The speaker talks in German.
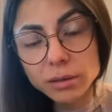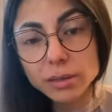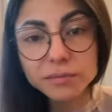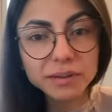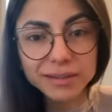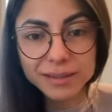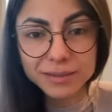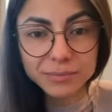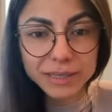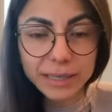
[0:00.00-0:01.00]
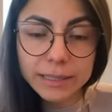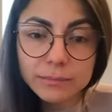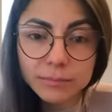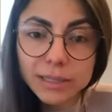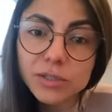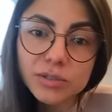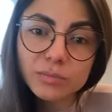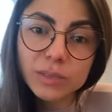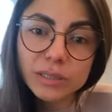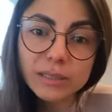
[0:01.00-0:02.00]
Ich verliere meine alten Menschen,
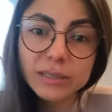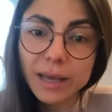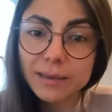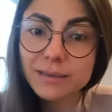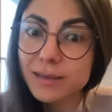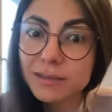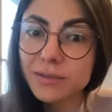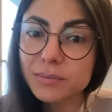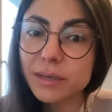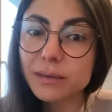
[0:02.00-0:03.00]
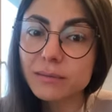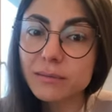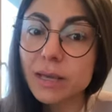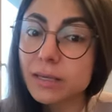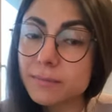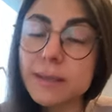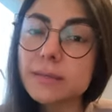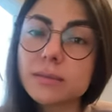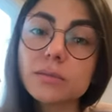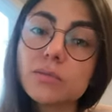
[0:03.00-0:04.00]
mit denen ich gerne Zeit verbringe. Ich weiß,
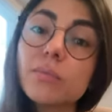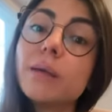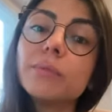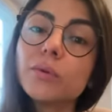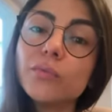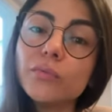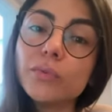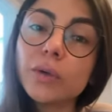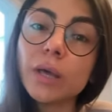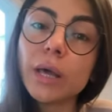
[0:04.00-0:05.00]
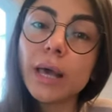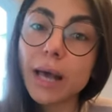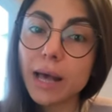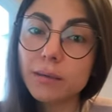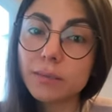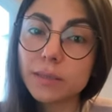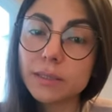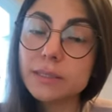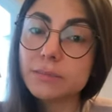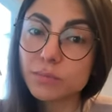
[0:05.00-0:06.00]
das ist nur mein Beruf, aber
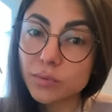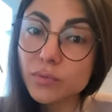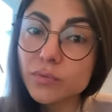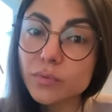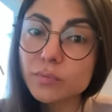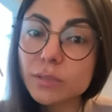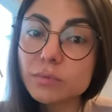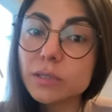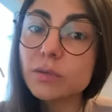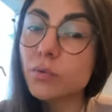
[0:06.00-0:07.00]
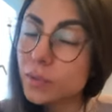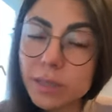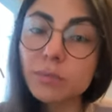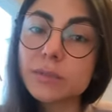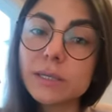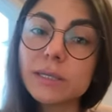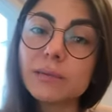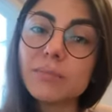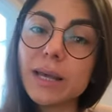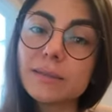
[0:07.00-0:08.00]
diesen Beruf übe ich mit
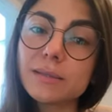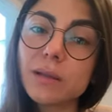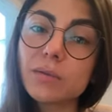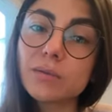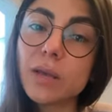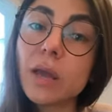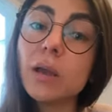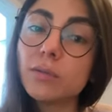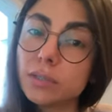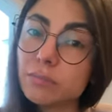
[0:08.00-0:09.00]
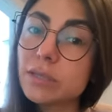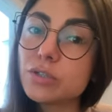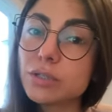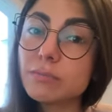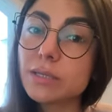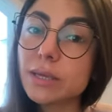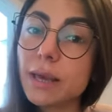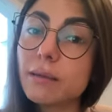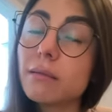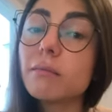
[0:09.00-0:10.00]
hundertprozentigem Herzen aus. Und die Menschen, die mich
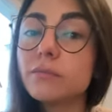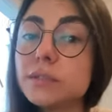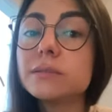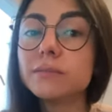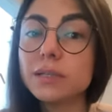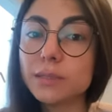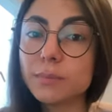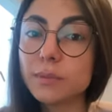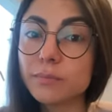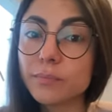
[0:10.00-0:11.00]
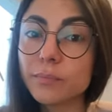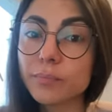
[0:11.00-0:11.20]
kennen, wissen, wie ich bin.